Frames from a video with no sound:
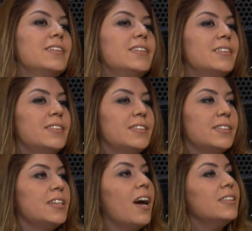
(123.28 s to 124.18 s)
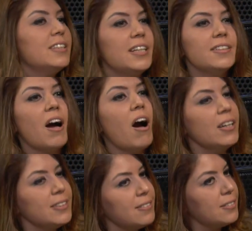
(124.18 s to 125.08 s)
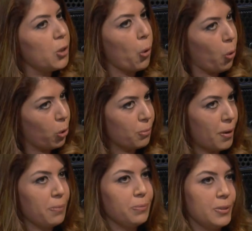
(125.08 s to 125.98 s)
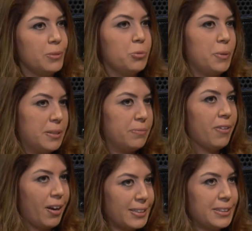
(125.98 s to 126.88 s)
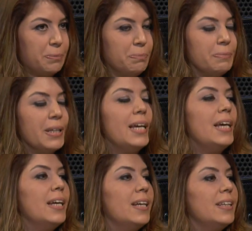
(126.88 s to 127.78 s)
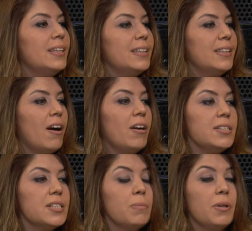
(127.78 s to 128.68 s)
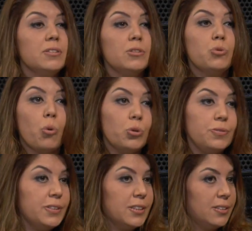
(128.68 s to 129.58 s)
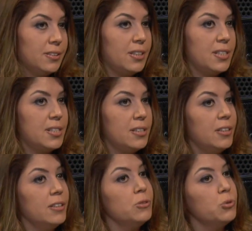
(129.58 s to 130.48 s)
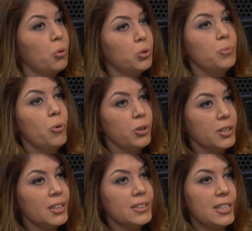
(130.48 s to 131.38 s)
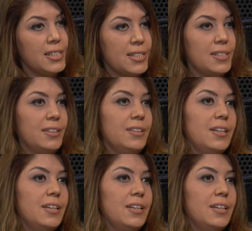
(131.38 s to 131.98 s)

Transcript: e, kendilerine aktarıyor olmam, e, bu benim farkım. Hı hı. E, aynı zamanda doğru fiyat analizi, doğru bölge analizi